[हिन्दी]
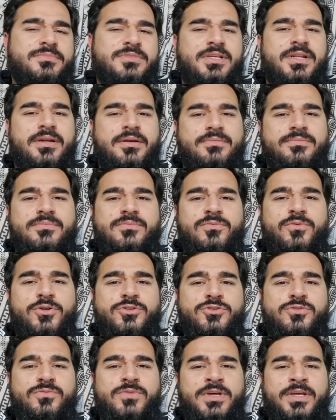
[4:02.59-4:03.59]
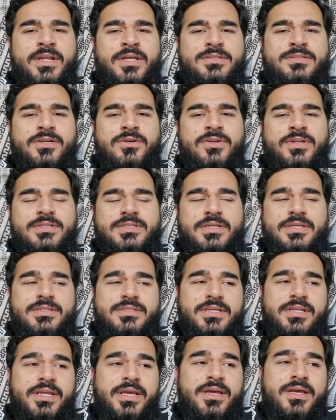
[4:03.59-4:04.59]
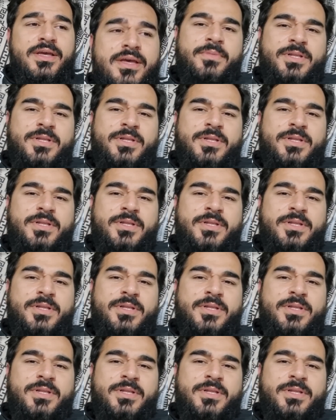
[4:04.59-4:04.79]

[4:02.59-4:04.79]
ज़रा वॉशरूम वगैरह अच्छा होना चाहिए इसीलिए